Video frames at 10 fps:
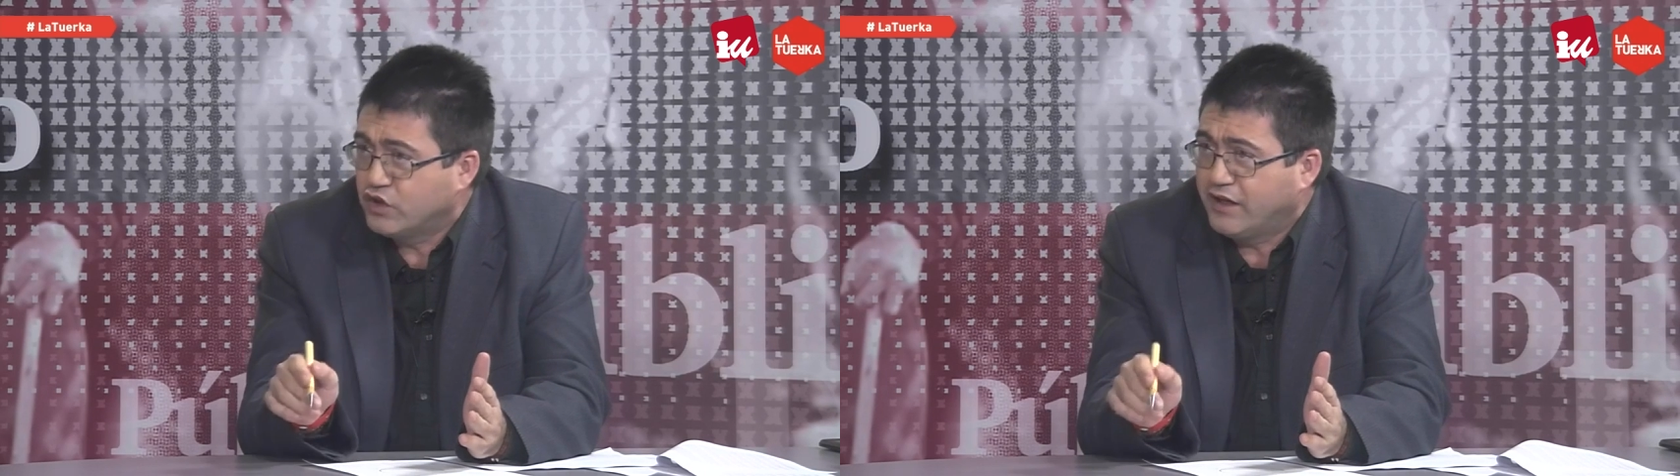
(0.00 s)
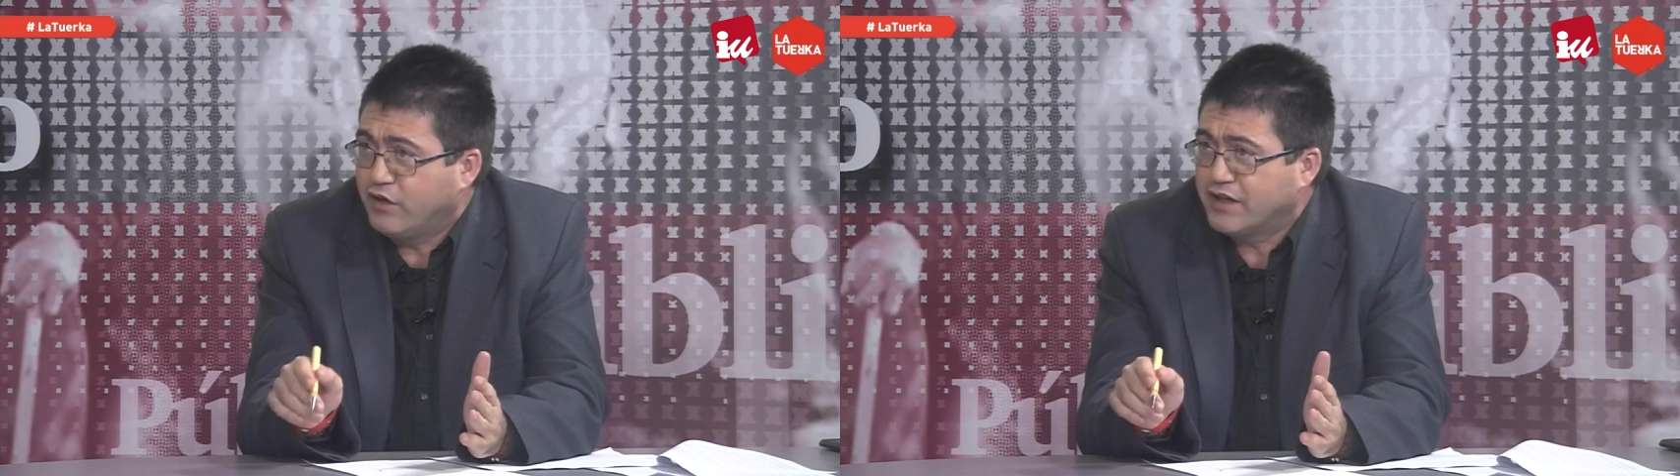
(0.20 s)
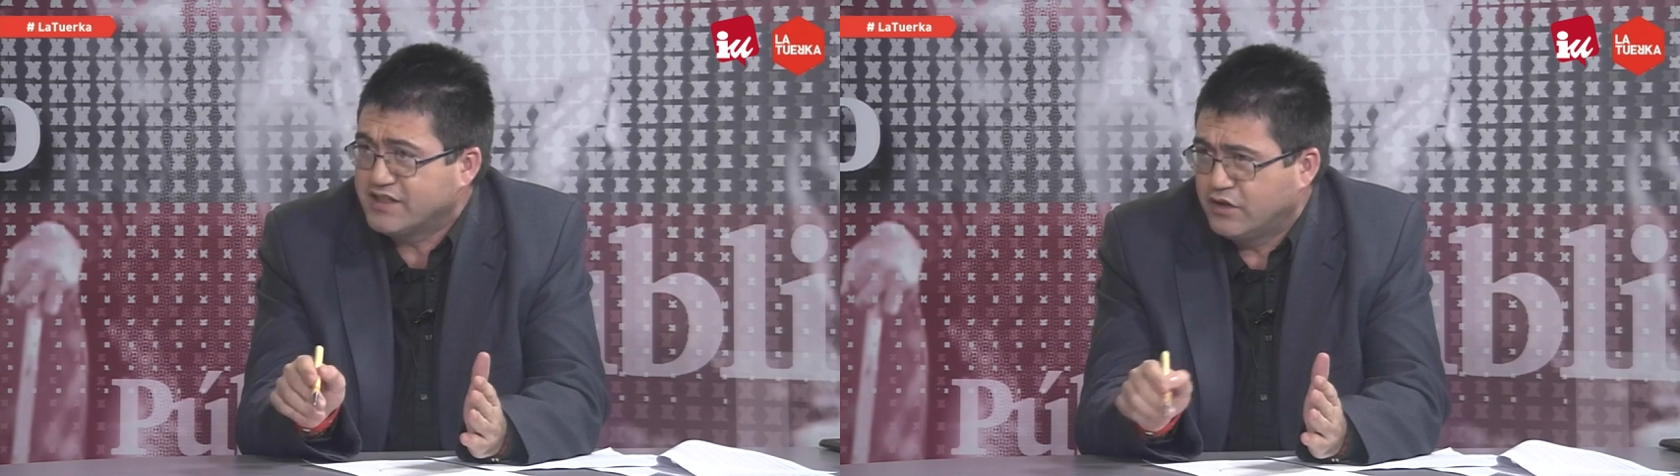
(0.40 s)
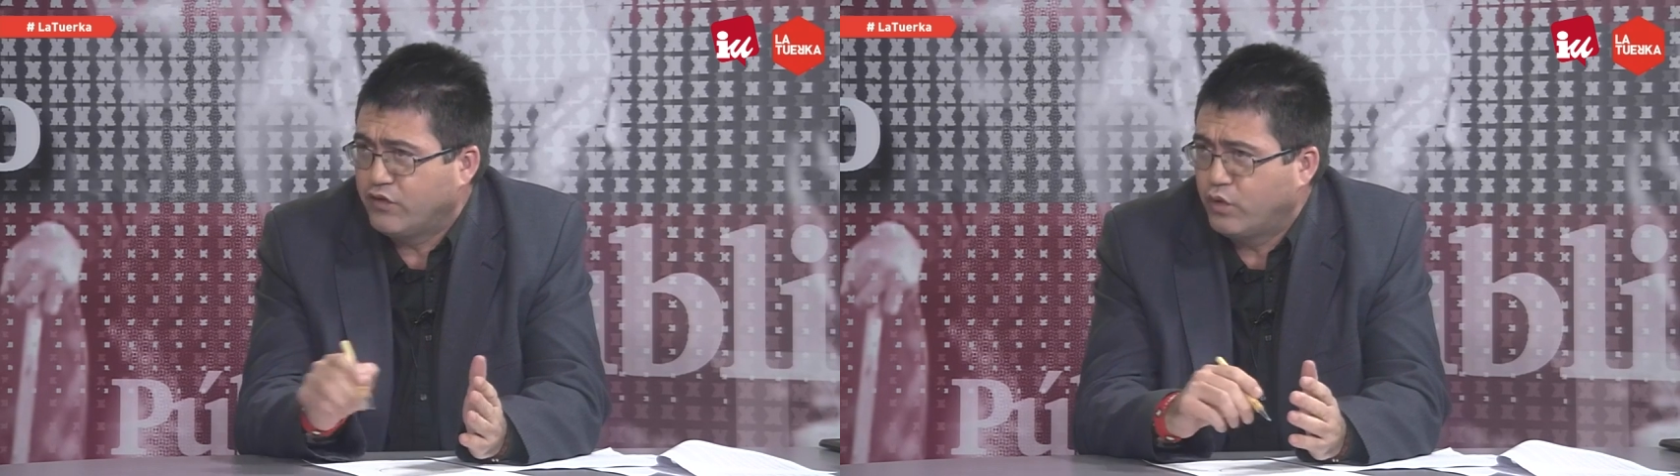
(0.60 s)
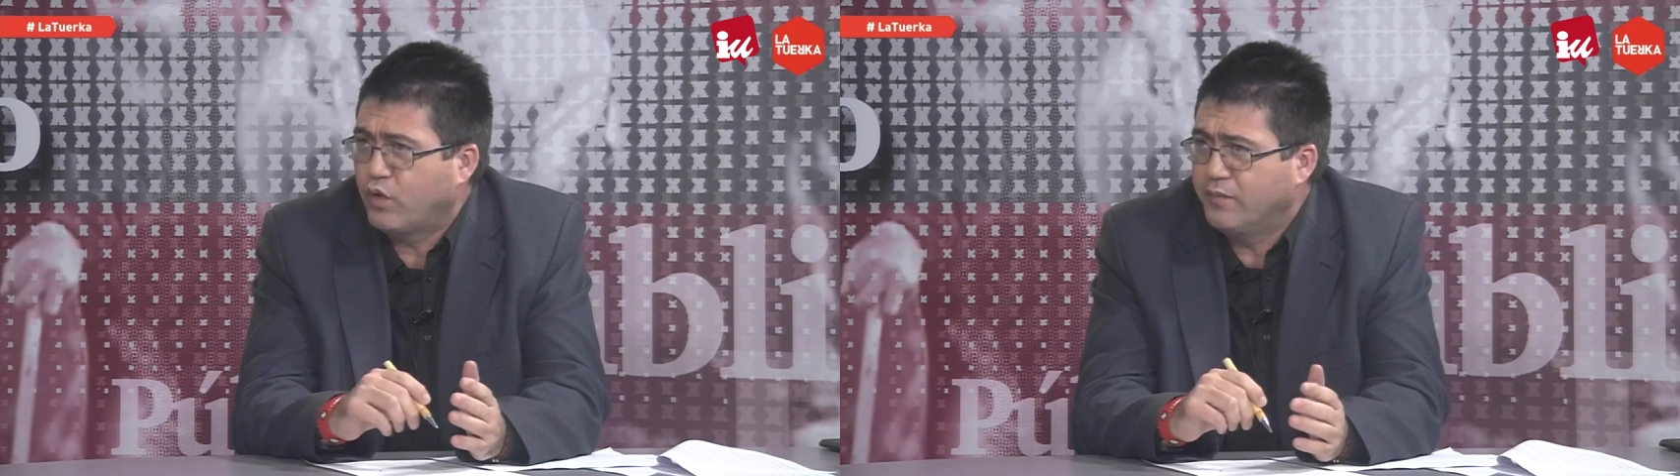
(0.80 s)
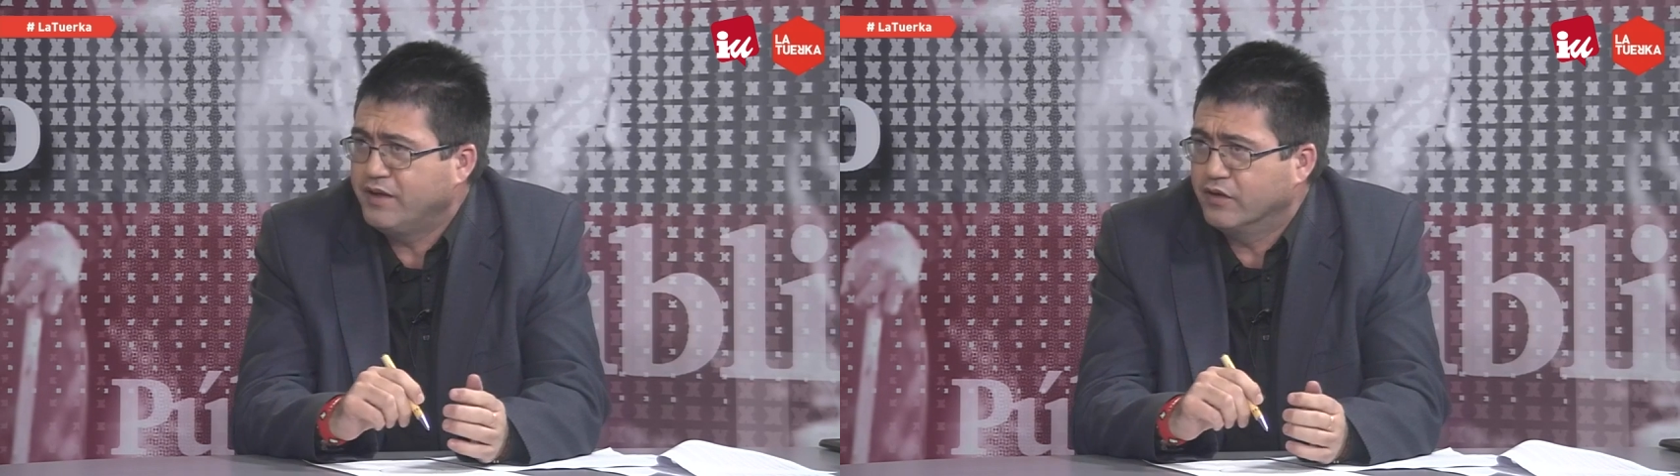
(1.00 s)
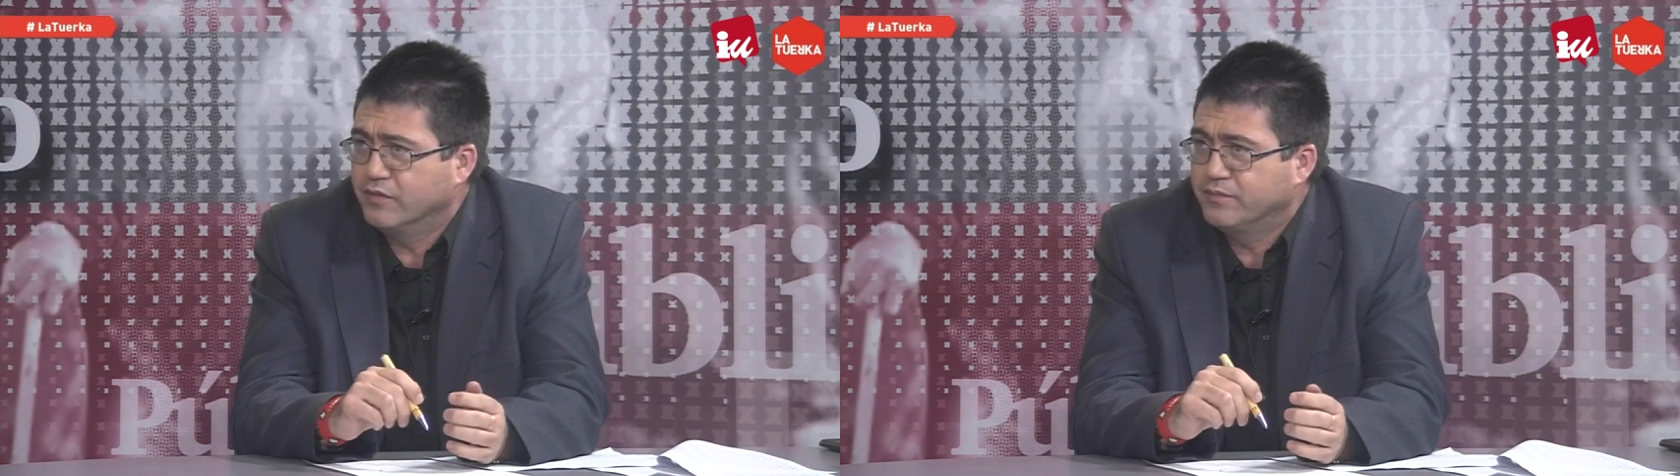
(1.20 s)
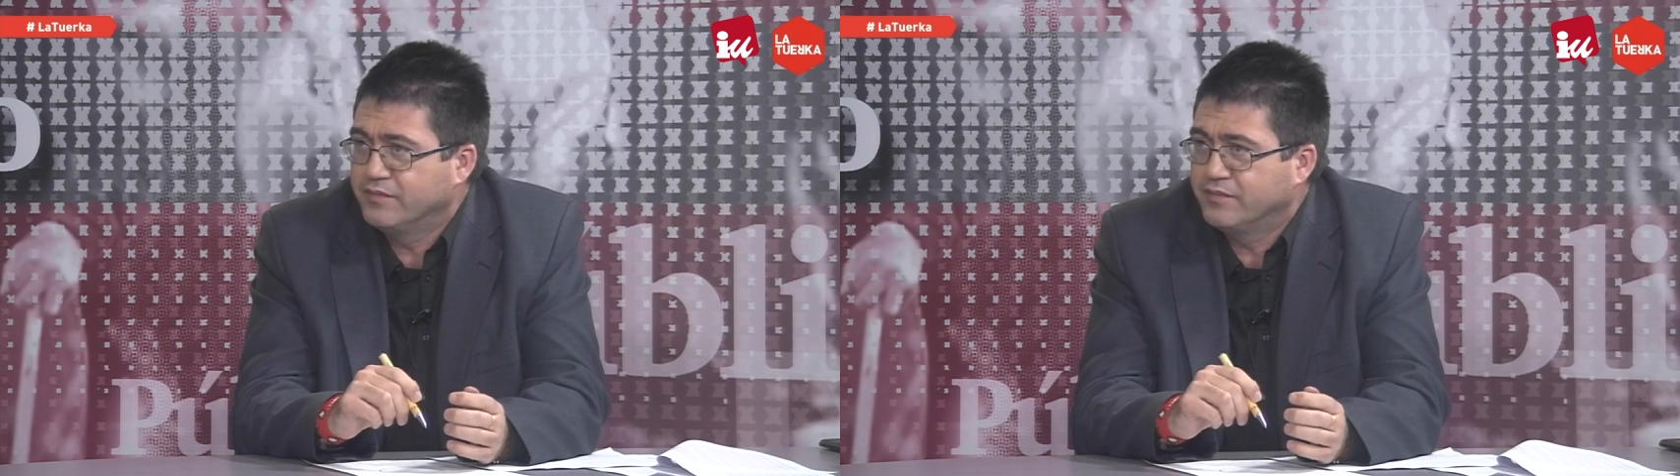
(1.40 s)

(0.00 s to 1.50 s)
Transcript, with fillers: de ahora ha sido fuego amigo.